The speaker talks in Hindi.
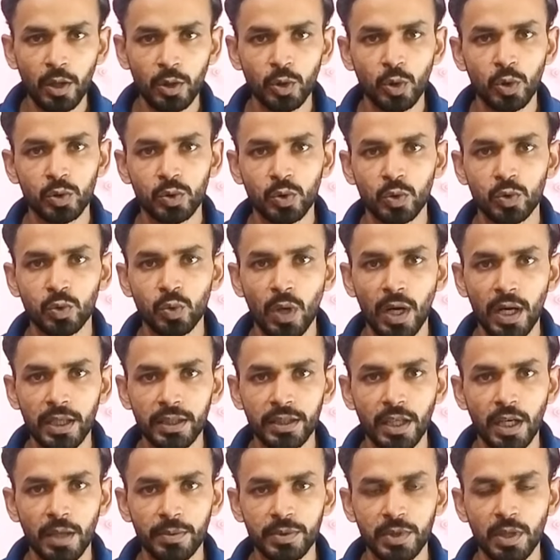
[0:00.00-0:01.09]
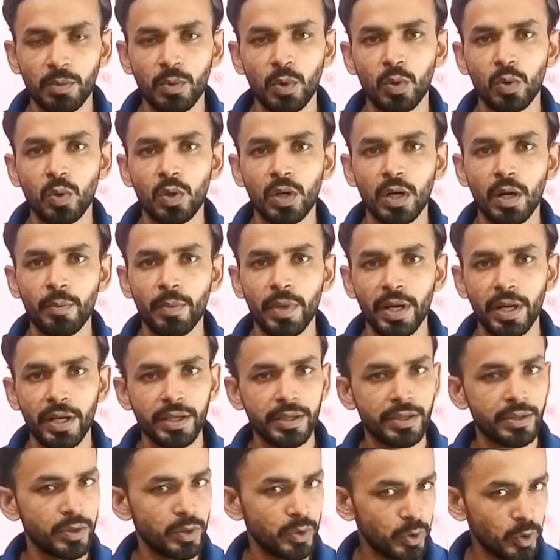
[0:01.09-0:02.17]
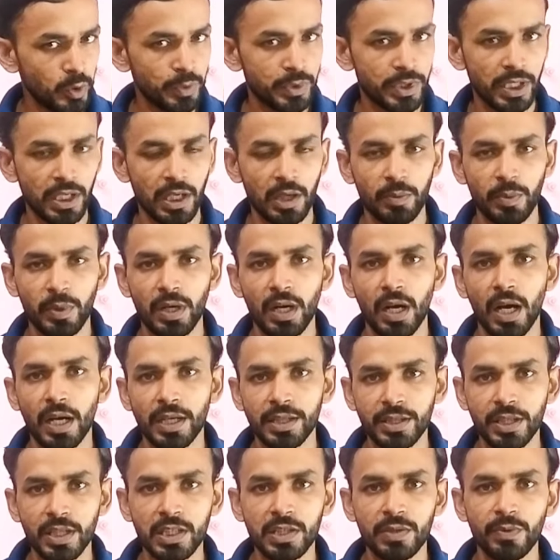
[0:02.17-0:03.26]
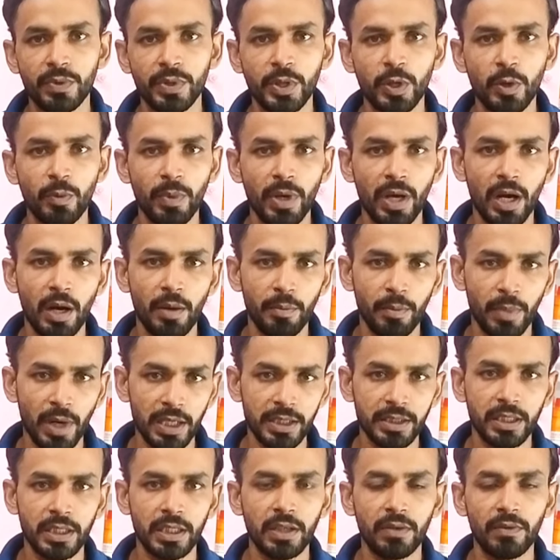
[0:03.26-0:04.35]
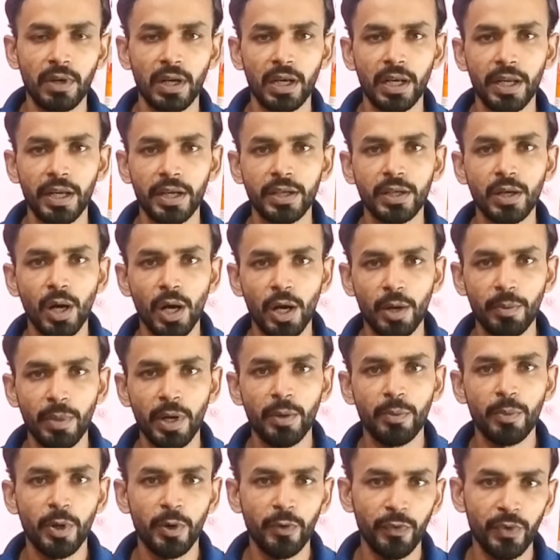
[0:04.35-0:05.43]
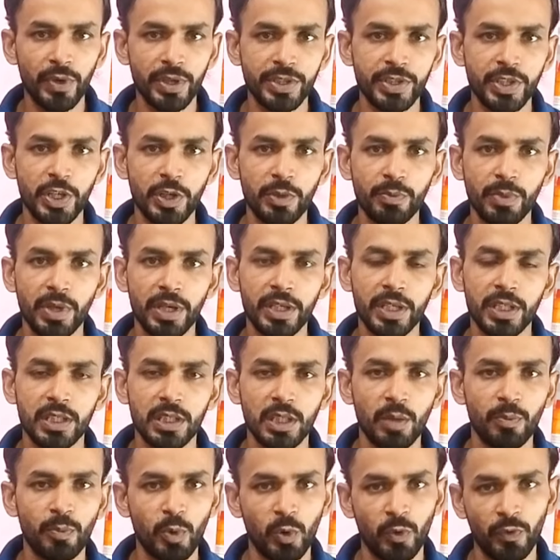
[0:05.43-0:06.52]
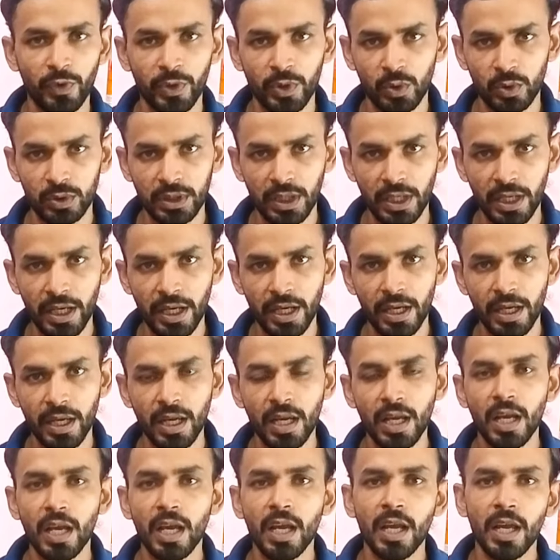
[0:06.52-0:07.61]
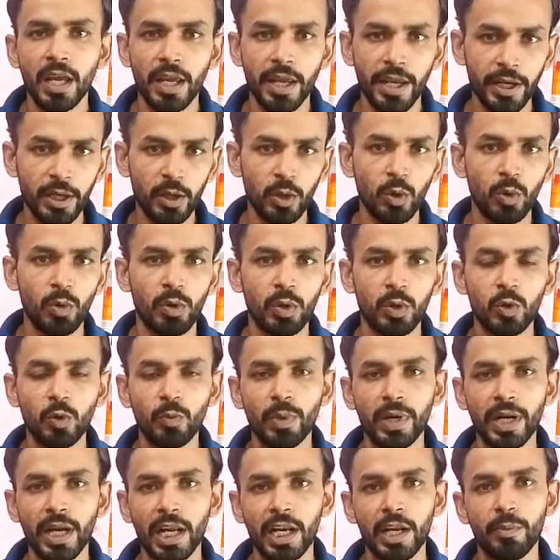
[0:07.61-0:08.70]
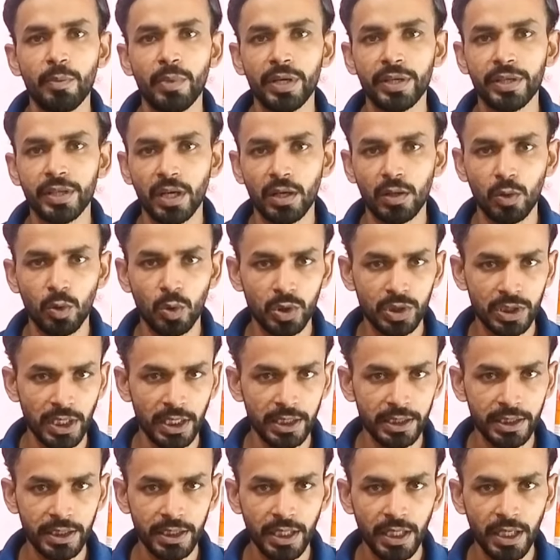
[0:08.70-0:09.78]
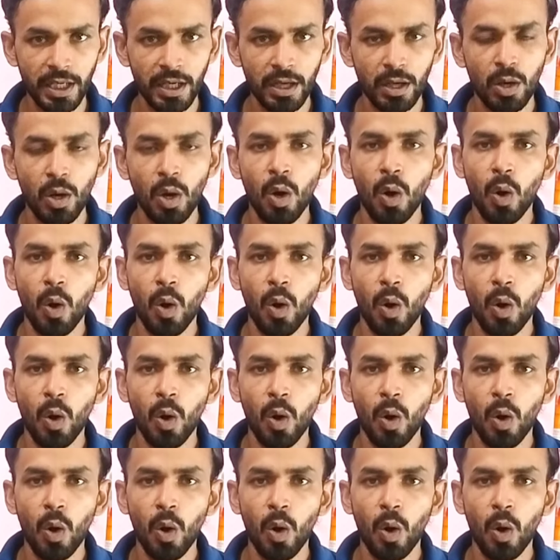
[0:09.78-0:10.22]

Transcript: हेलो दोस्तों स्वागत है आप सब लोगों का मेरे इस यूट्यूब चैनल पर आज की इस वीडियो में हम बात करने वाले हैं गारमेंट मैन्युफैक्चरिंग में कितना प्रॉफिट होता है एक लोवर को बनाने में क्या कॉस्ट आती है